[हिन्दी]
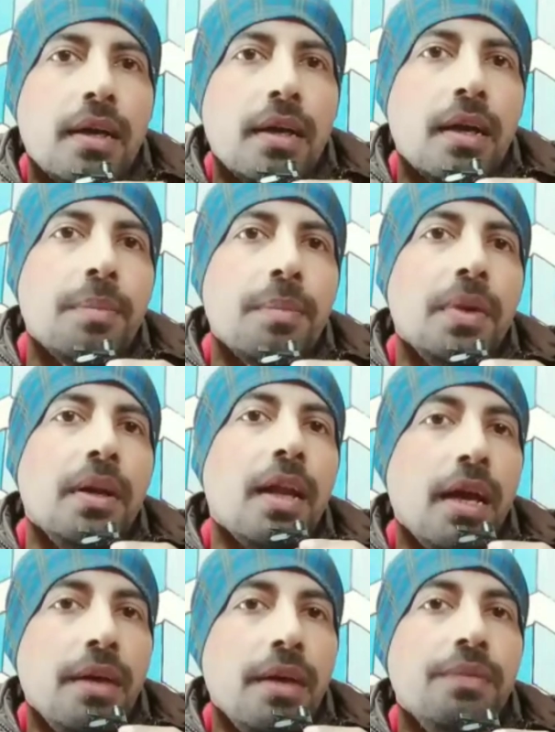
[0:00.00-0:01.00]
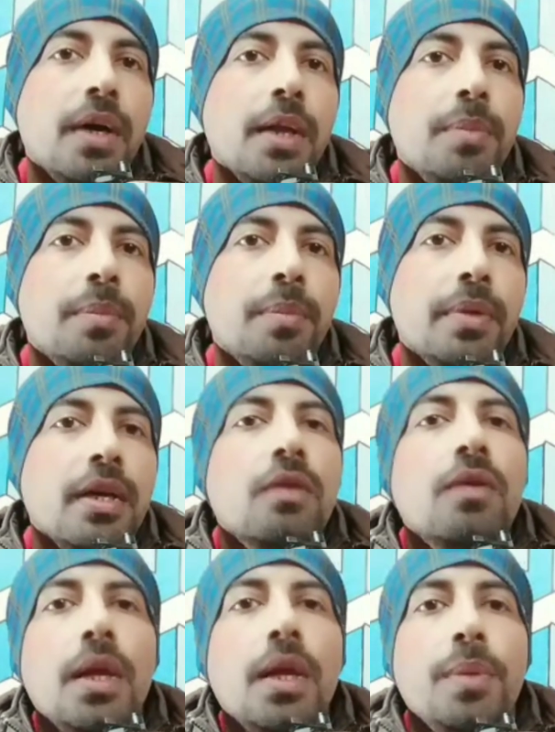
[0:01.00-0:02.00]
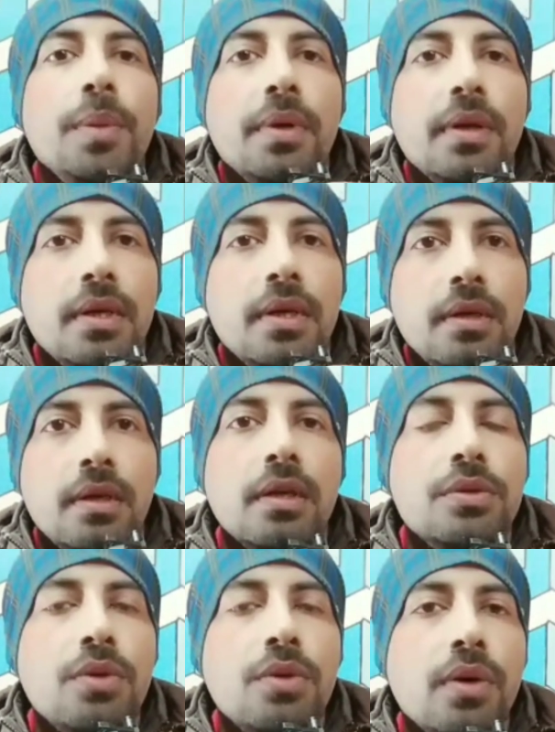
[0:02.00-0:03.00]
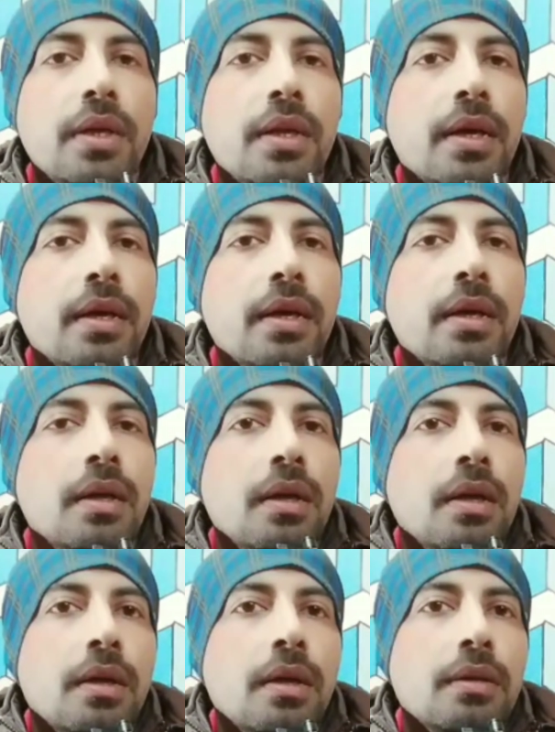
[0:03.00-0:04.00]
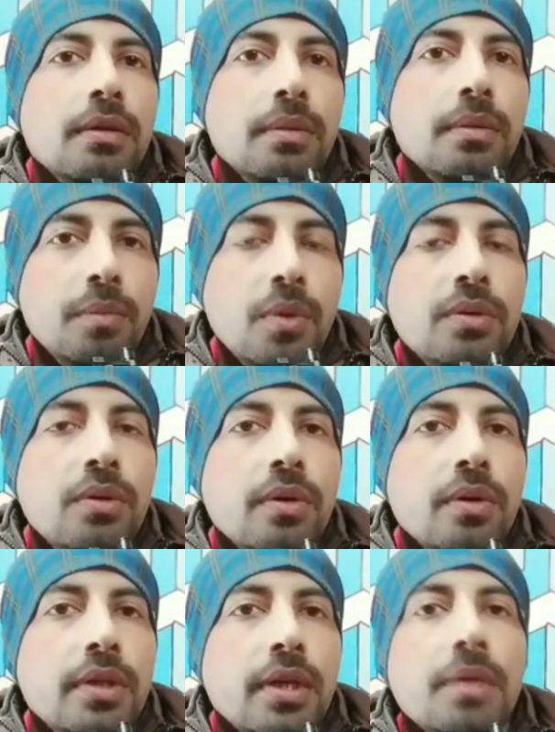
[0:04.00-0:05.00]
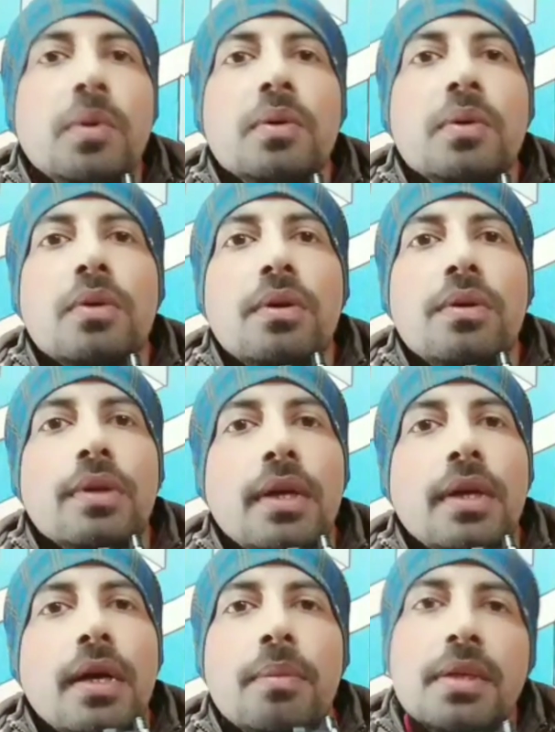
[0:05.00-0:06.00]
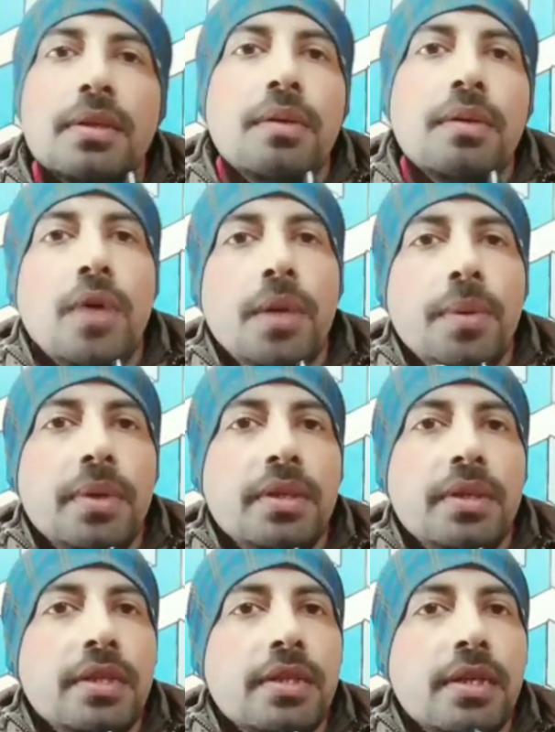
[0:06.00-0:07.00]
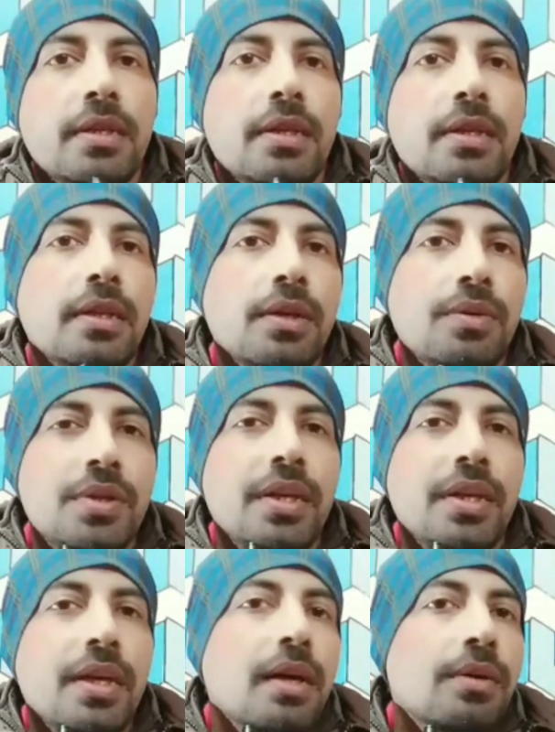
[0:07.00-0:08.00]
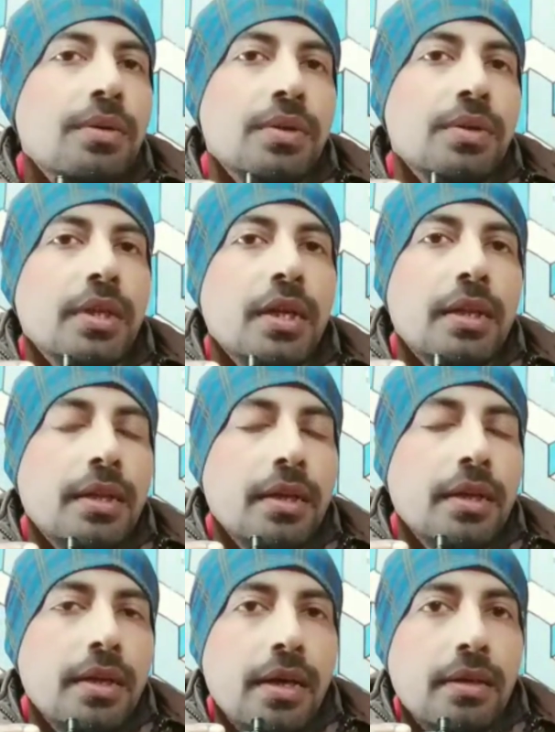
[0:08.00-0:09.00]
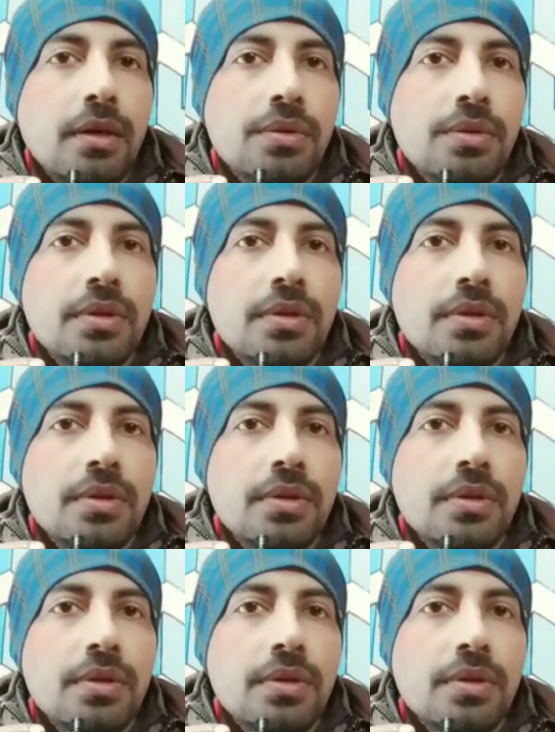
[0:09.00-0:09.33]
आप लाइव वॉलपेपर या वॉलपेपर के शौकीन हैं तो बहुत लोग होते हैं कि बहुत शौकीन होते हैं हमेशा वॉलपेपर चेंज करते रहते हैं कुछ नया खोजते रहते हैं ऐसा कुछ